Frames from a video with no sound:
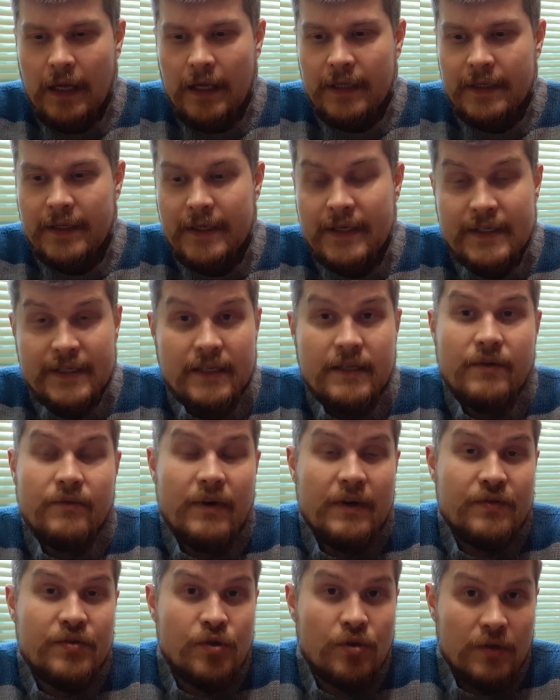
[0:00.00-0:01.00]
Если
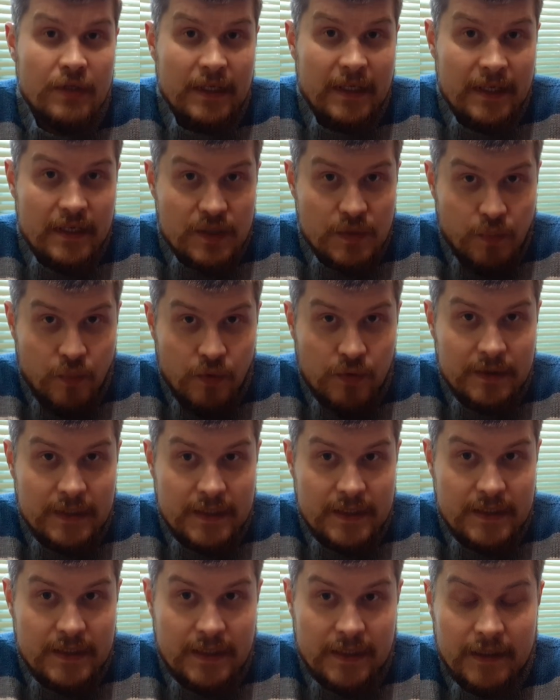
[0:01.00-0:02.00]
вы все-таки
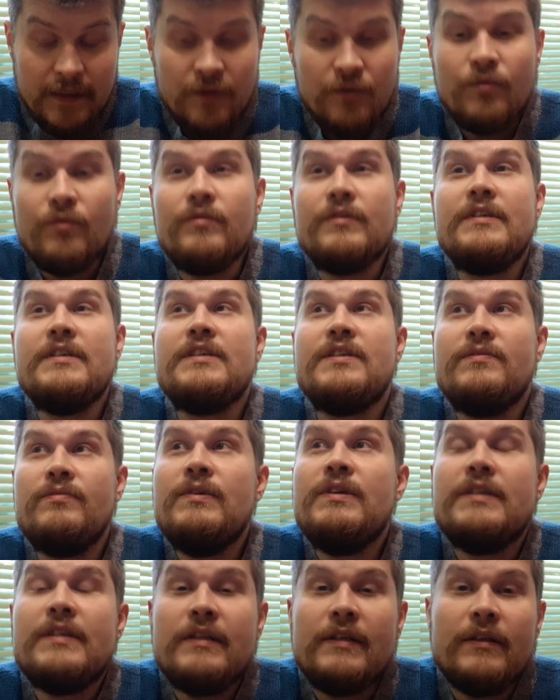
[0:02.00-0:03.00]
смотрите, ну,
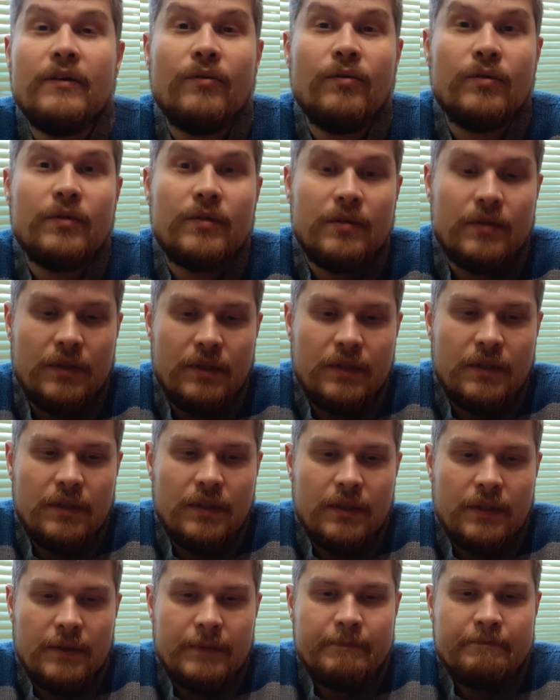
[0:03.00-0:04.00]
действительно, вот
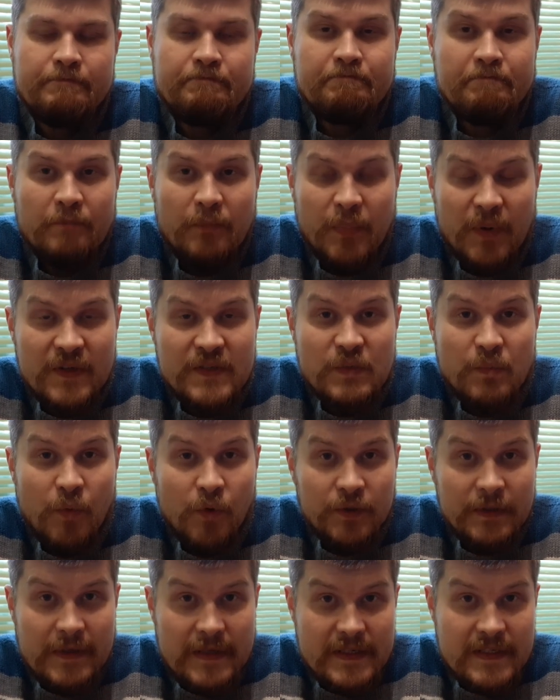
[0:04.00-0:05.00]
э,
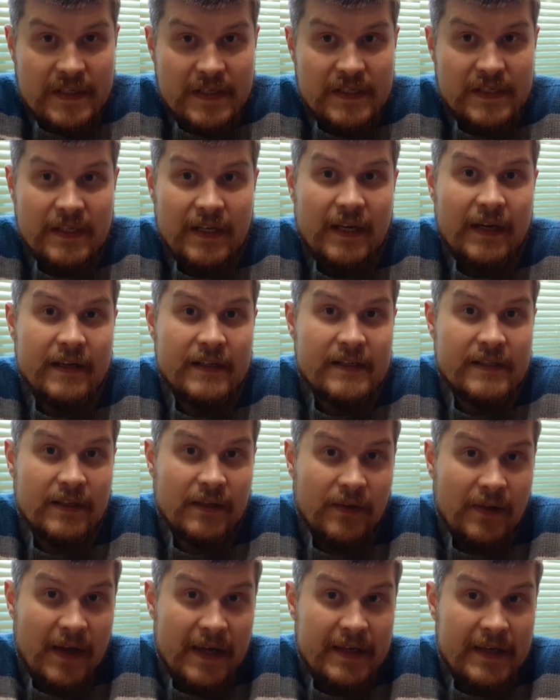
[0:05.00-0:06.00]
просмотры срезаются,
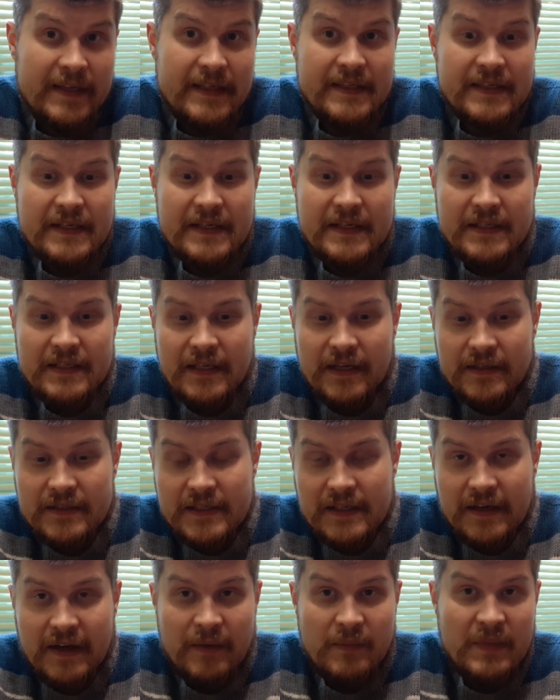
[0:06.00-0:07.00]
лайки
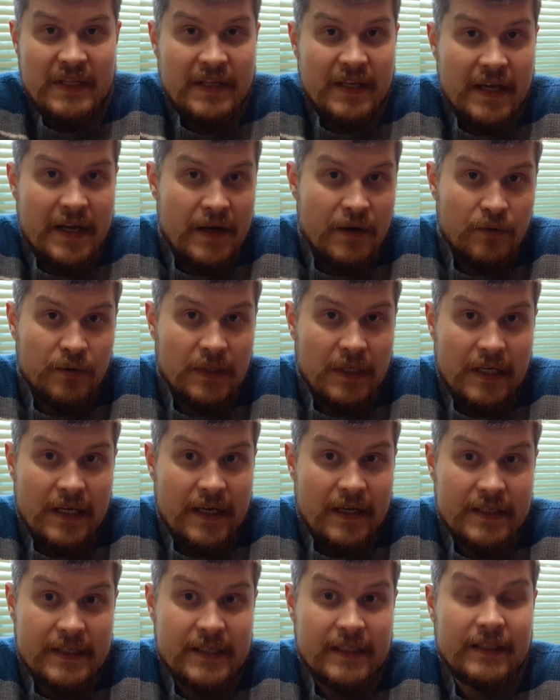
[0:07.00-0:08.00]
срезаются, комментарии
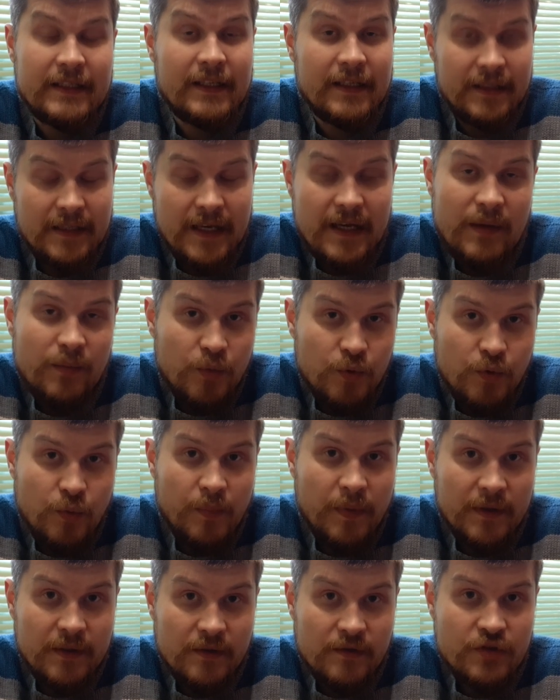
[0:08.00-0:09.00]
удаляются, тогда я буду
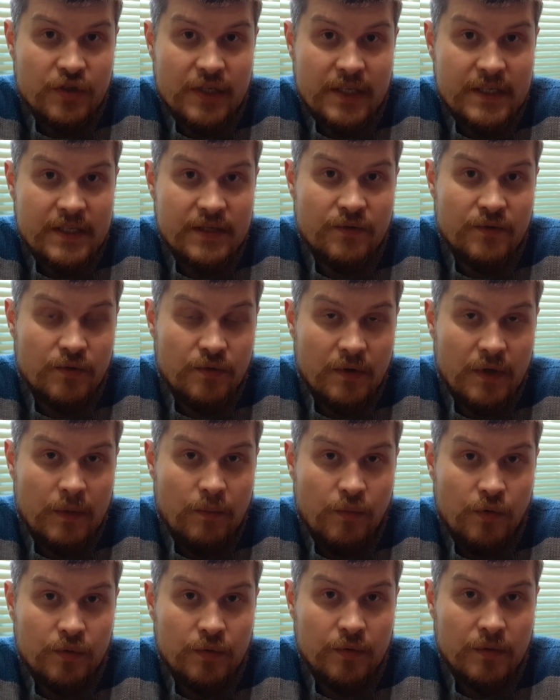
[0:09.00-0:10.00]
продолжать свою
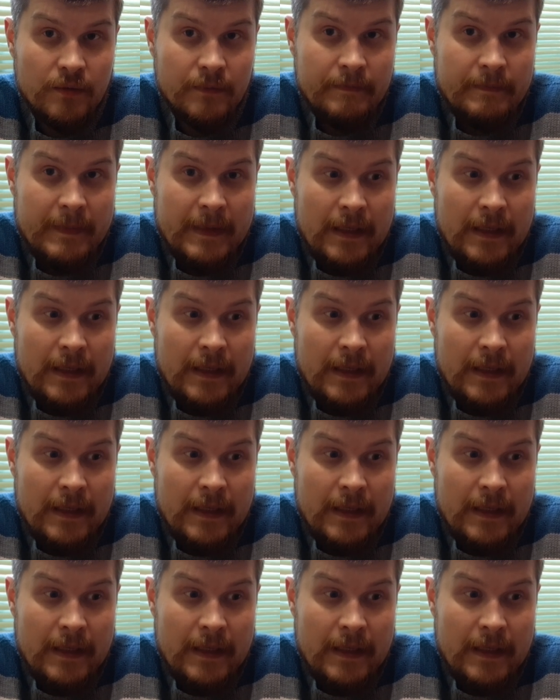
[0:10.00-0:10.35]
работу.